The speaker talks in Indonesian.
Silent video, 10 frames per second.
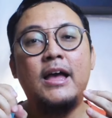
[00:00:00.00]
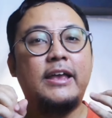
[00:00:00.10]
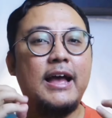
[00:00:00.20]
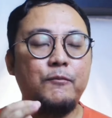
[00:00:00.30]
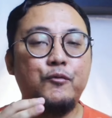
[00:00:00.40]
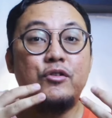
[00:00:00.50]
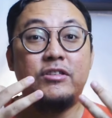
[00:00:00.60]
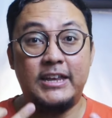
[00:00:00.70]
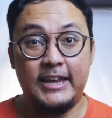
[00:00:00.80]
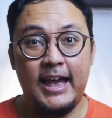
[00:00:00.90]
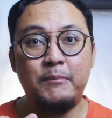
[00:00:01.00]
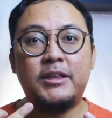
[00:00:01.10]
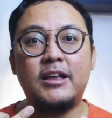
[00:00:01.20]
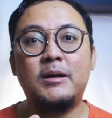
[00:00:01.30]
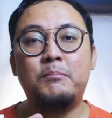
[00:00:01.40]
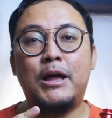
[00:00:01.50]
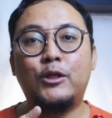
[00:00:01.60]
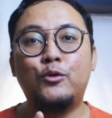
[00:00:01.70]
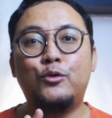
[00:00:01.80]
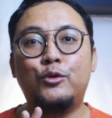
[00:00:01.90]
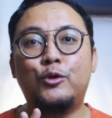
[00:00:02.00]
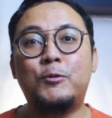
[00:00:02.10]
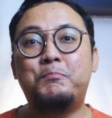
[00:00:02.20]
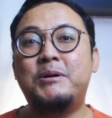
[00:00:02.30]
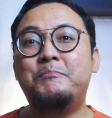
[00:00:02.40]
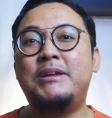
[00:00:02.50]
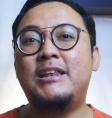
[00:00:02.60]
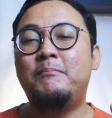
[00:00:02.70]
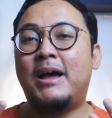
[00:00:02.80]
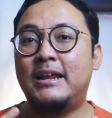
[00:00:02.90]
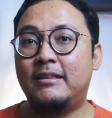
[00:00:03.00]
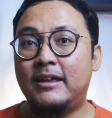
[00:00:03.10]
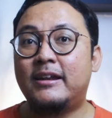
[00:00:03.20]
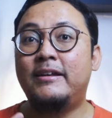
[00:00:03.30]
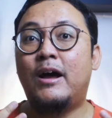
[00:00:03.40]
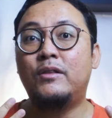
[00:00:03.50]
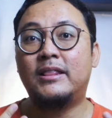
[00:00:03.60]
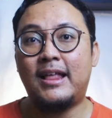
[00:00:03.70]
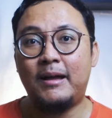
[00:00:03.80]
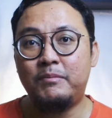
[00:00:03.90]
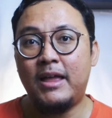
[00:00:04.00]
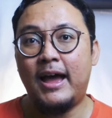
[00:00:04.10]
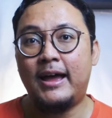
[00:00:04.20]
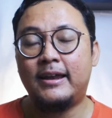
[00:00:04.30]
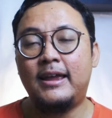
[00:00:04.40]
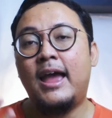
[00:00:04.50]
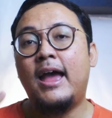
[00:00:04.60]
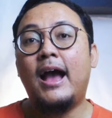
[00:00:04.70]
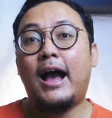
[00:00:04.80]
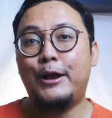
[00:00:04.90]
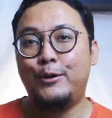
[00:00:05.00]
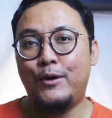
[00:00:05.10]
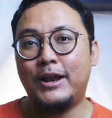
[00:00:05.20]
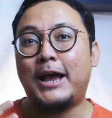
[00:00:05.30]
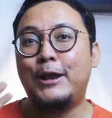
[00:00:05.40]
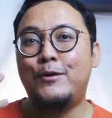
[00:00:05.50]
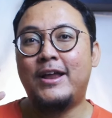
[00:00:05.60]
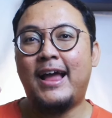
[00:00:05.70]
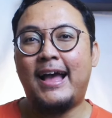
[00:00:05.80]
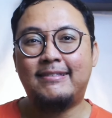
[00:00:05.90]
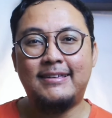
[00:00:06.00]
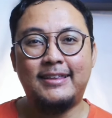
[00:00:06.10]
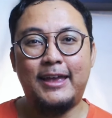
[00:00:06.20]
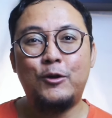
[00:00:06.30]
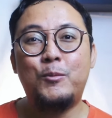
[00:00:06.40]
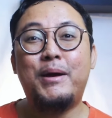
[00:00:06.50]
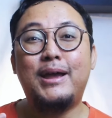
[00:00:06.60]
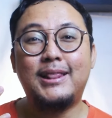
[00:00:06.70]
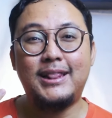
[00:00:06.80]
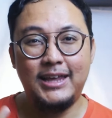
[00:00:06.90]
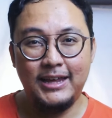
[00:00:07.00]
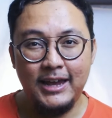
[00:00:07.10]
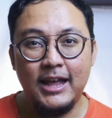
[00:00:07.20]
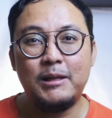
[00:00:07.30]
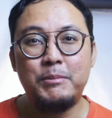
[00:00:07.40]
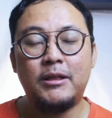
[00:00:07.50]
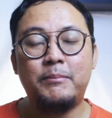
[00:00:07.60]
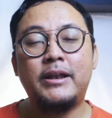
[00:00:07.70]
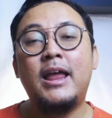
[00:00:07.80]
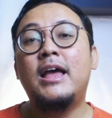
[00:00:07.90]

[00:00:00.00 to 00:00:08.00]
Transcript: yang fungsinya bisa ngebantu untuk meminimalisir downtime dari kandungan-kandungan asidnya yang lumayan tinggi ya teman-teman.